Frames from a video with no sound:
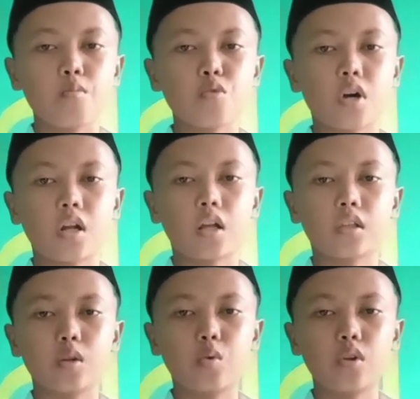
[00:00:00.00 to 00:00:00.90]
Bukan
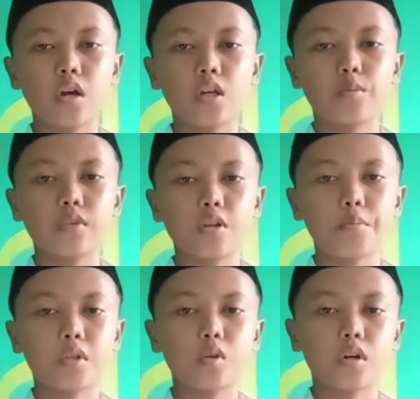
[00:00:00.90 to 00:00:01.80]
harta dunia yang menjadi
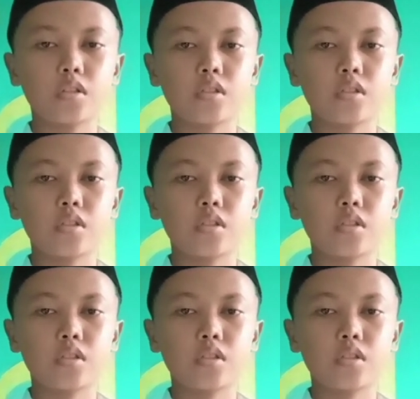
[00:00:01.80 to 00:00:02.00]
patokan